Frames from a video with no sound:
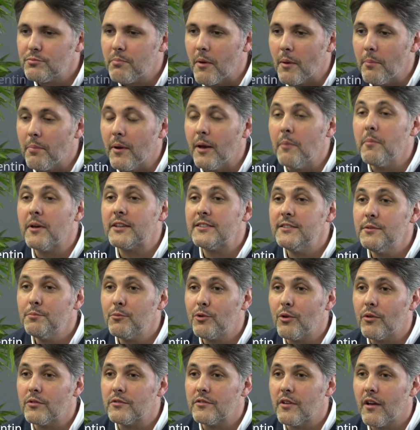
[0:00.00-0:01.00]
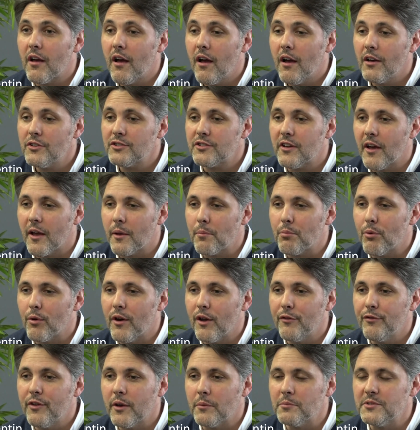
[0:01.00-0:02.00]
Je m'appelle Maxime Quentin, je travaille pour
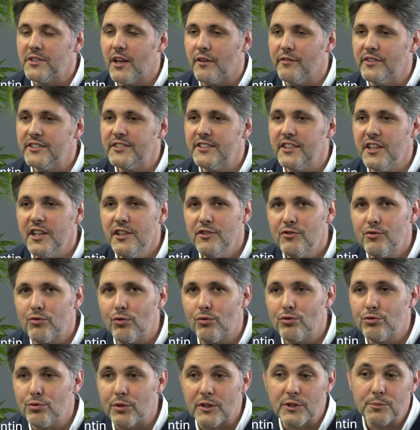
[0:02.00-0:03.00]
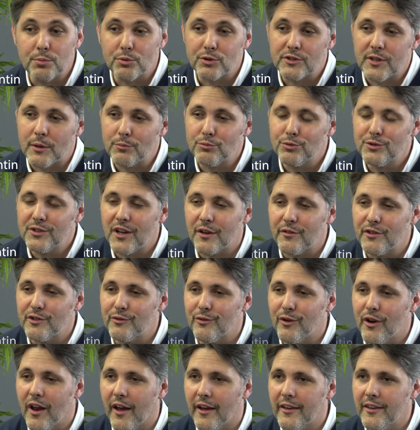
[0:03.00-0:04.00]
la firme service INZO, je suis responsable du service
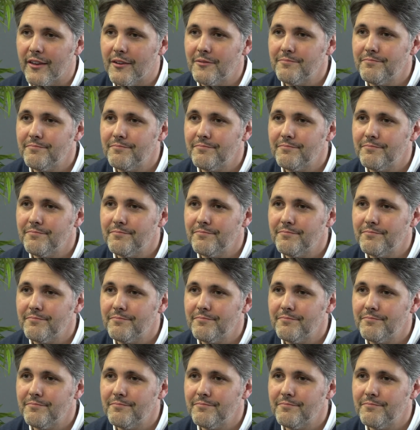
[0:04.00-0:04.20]
volaille.